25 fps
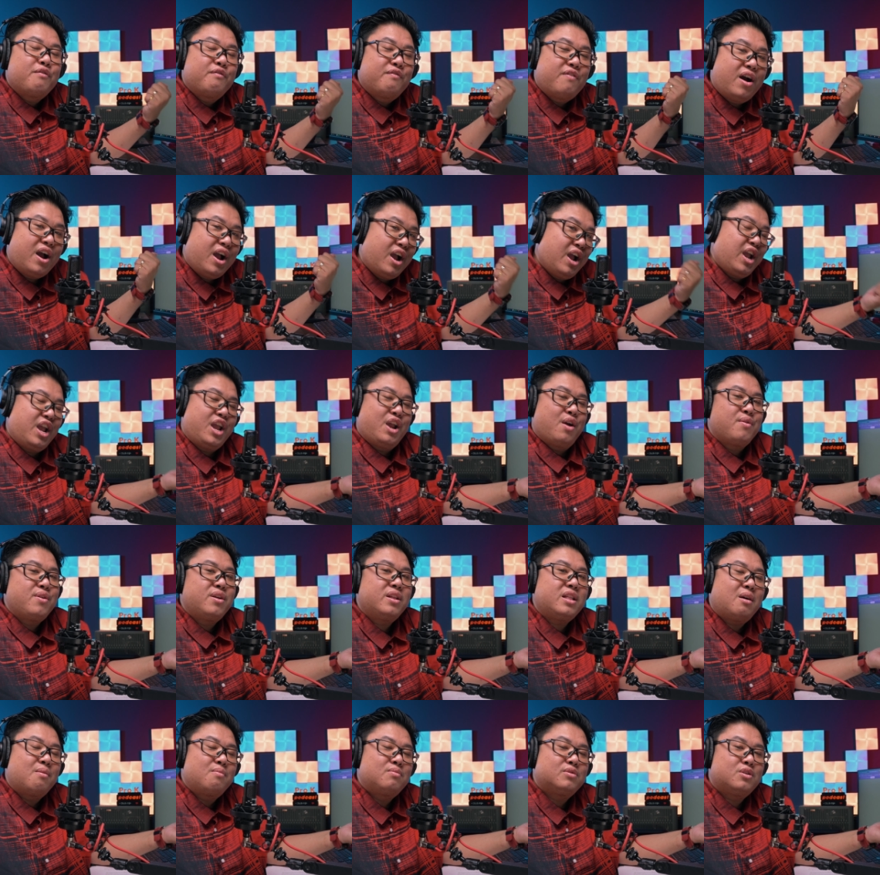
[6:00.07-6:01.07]
và hiểu những
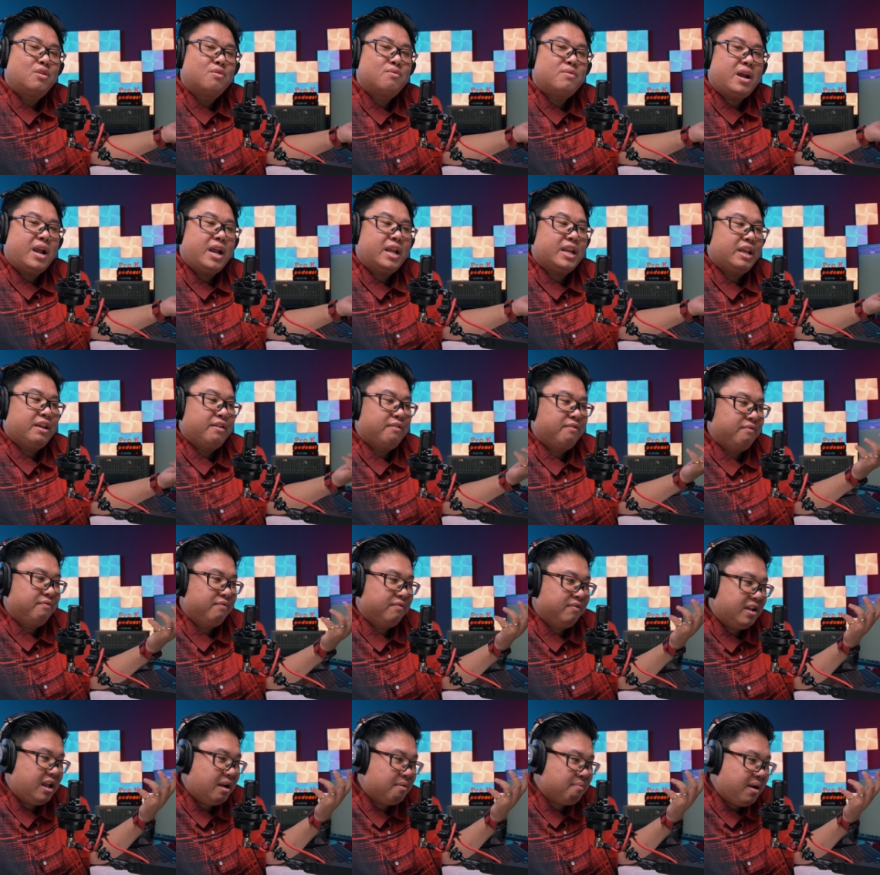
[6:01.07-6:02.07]
thông số này thì
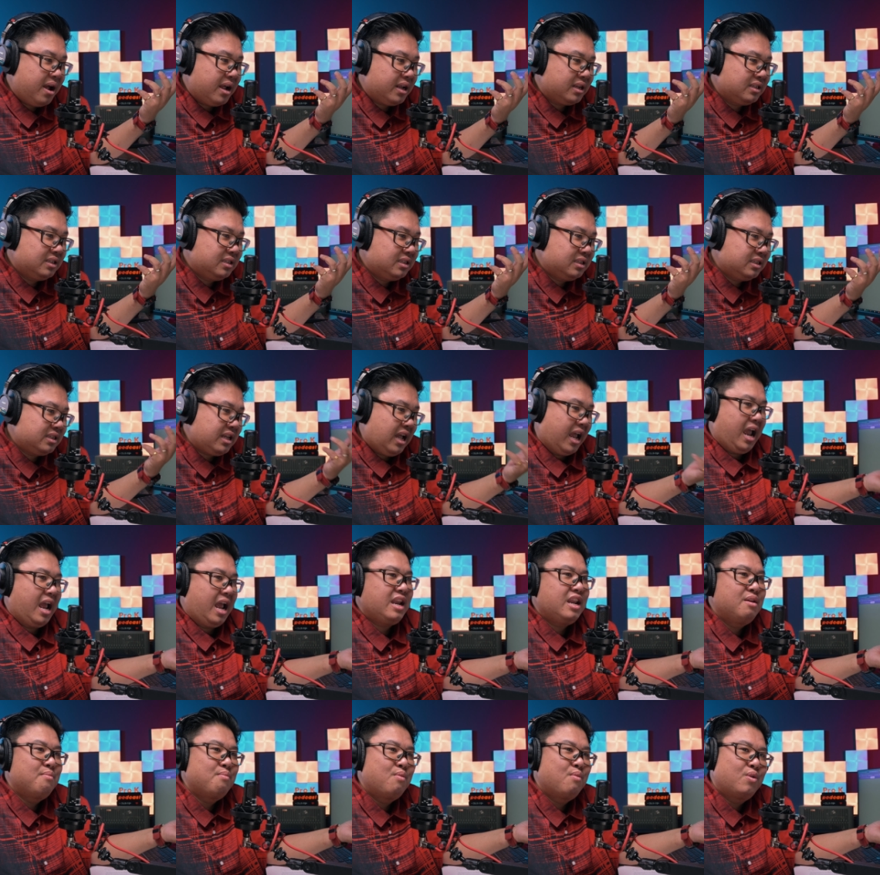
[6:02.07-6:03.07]
các bạn sẽ
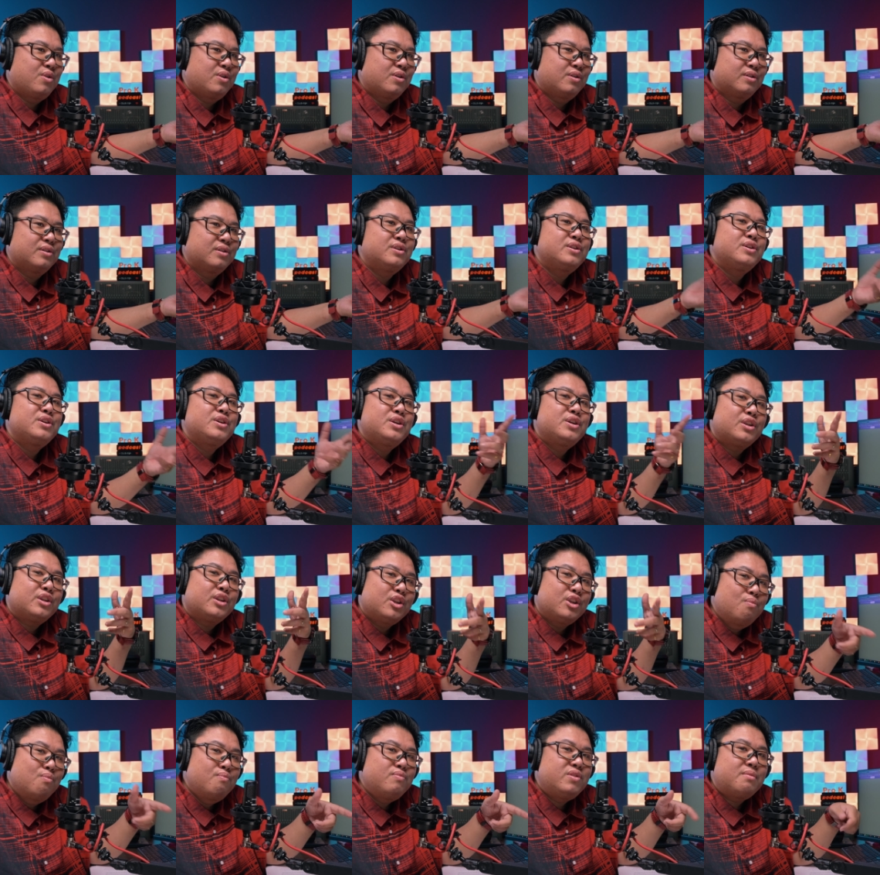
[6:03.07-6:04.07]
đi mua được
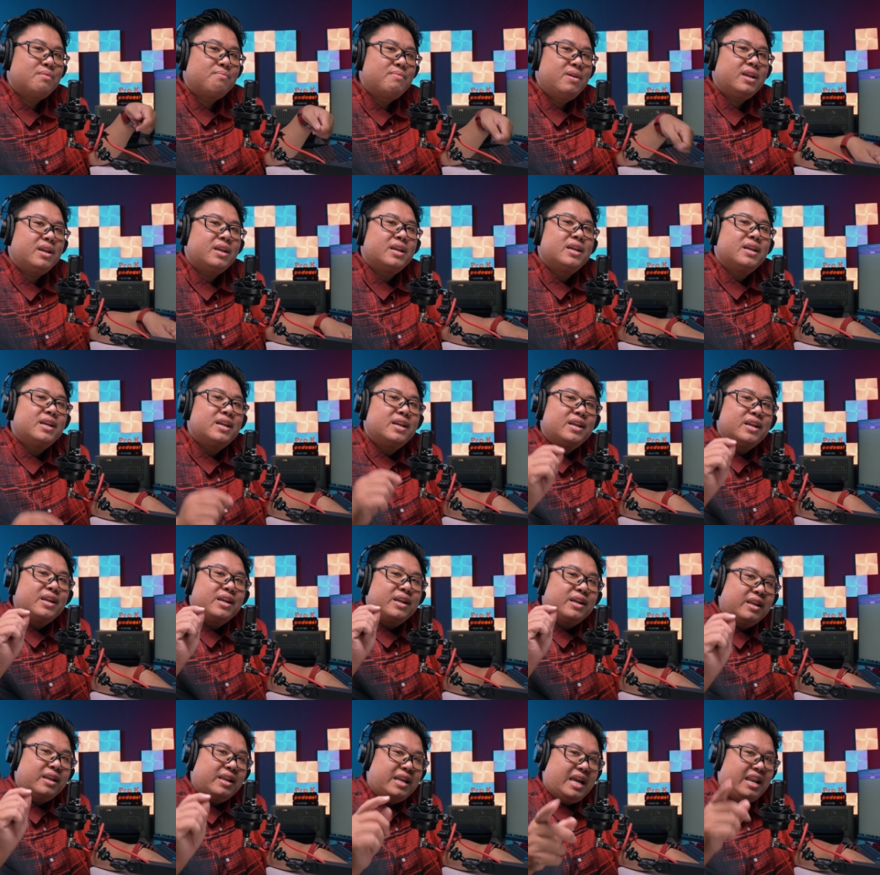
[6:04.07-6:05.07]
đúng chiếc mic
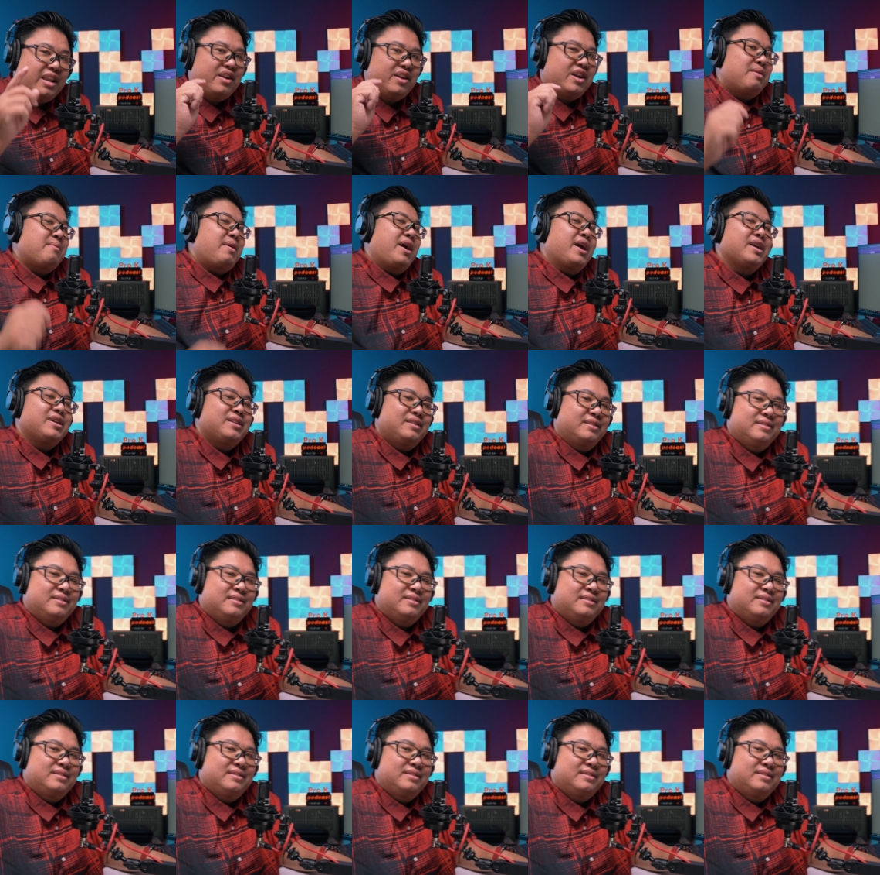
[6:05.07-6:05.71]
dành cho các bạn